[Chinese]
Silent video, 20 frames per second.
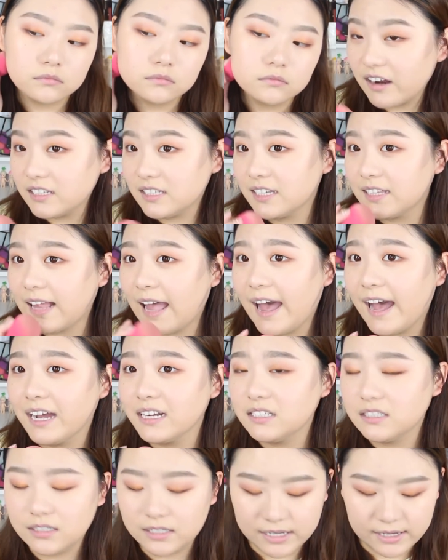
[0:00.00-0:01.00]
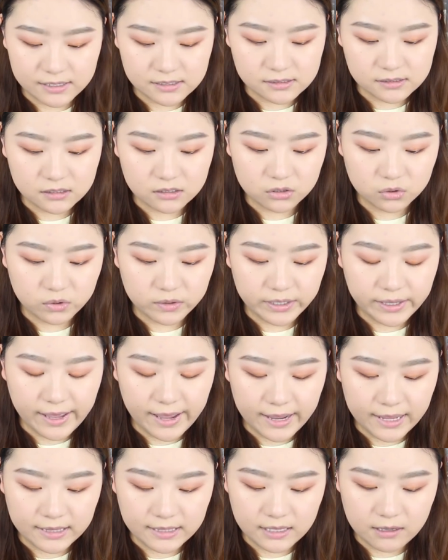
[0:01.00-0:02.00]
而且它这个颜色推
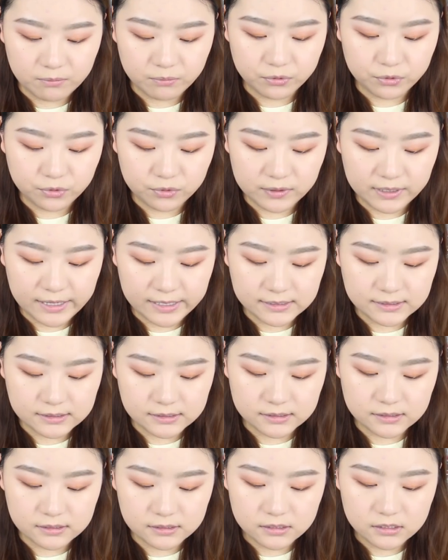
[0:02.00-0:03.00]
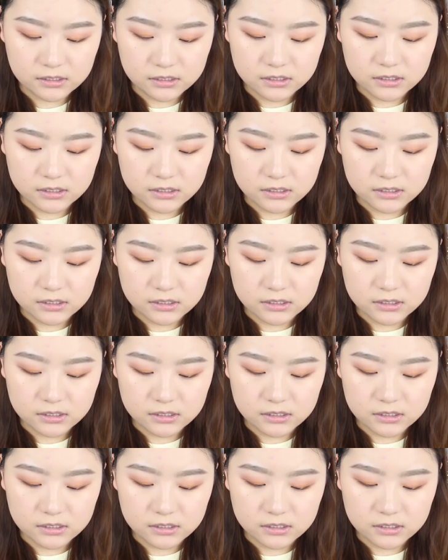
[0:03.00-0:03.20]
开你也不用担心，